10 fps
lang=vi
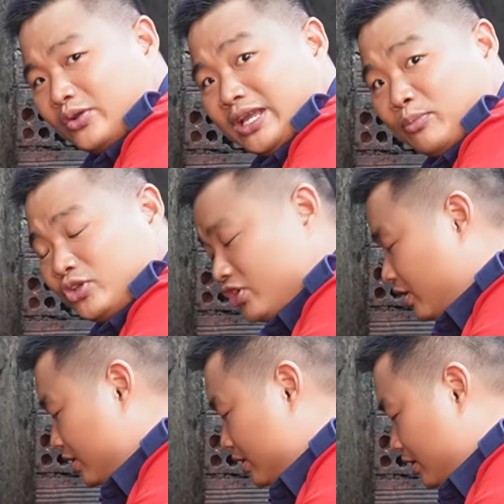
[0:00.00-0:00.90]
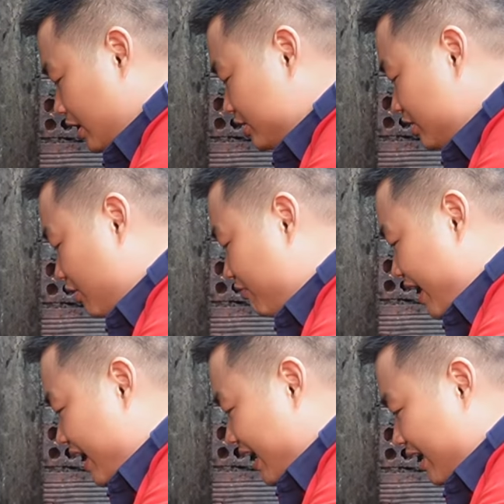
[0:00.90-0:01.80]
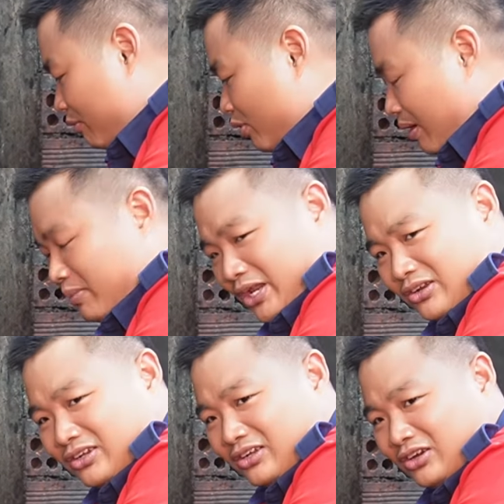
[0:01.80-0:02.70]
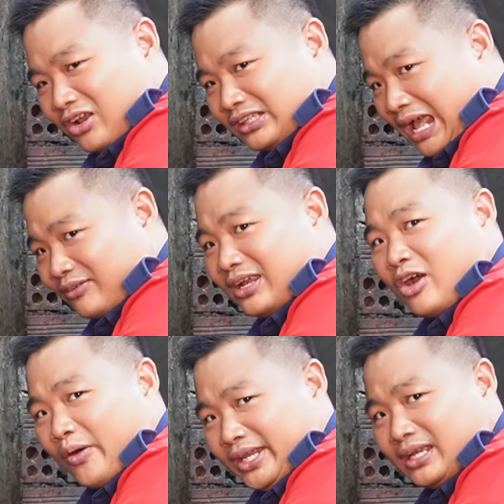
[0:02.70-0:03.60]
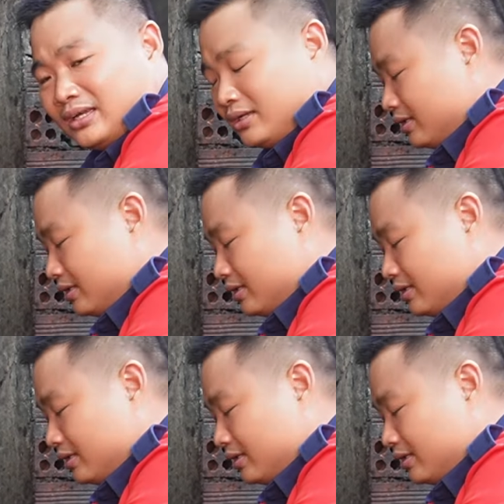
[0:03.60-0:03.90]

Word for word: ô nhiễm môi trường. Đó, chứ không phải là các cái bộ lọc này nó nó tạo ra khói nha.